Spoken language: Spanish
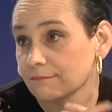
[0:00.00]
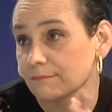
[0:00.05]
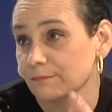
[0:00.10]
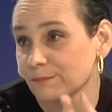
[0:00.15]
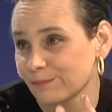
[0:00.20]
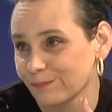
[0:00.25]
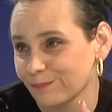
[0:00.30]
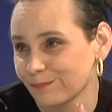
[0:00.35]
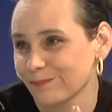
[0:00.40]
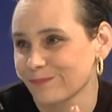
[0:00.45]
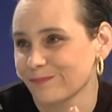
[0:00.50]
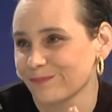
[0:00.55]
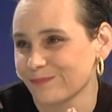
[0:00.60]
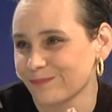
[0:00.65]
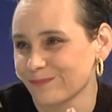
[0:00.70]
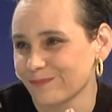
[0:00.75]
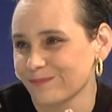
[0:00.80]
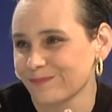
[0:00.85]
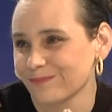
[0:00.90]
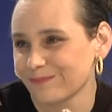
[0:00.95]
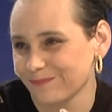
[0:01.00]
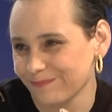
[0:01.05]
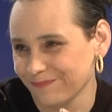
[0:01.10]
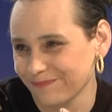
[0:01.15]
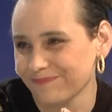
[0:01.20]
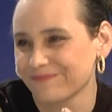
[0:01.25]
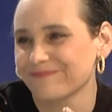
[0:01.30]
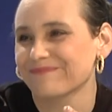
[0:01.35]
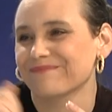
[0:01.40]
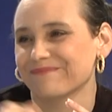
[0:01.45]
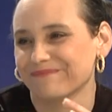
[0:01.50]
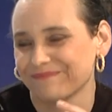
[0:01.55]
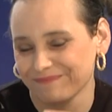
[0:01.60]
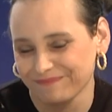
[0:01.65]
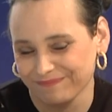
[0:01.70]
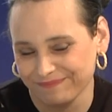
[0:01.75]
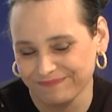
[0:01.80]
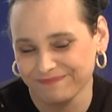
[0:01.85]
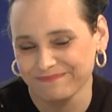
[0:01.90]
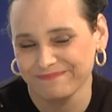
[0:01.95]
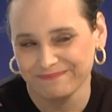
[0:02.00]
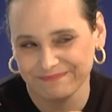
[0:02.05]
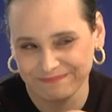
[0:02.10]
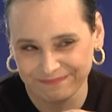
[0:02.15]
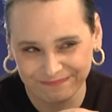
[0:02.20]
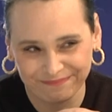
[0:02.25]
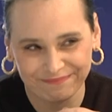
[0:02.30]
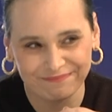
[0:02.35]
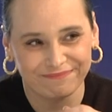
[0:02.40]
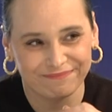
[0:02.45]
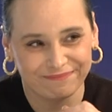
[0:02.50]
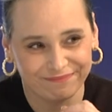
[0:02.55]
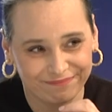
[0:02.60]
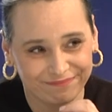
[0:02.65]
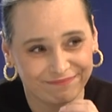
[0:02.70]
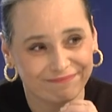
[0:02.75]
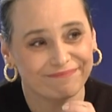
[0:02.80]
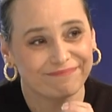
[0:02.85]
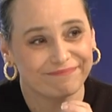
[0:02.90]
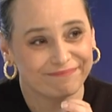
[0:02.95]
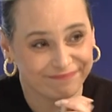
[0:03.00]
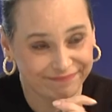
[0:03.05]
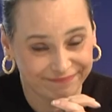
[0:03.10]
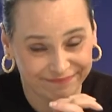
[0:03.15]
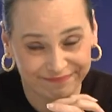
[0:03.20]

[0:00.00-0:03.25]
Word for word: esa misma parcela haya que irse un kilómetro